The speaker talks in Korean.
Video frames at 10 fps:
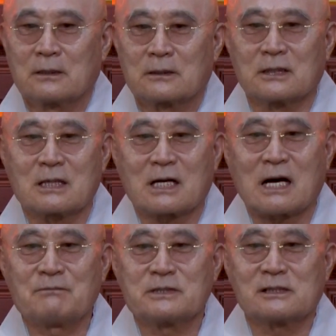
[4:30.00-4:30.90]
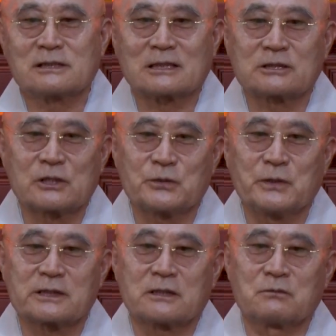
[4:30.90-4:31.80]
그러나 감정을 다스리기
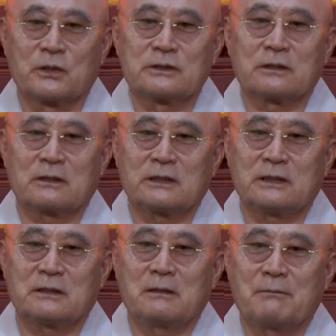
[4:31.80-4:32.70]
위해서는 먼저 이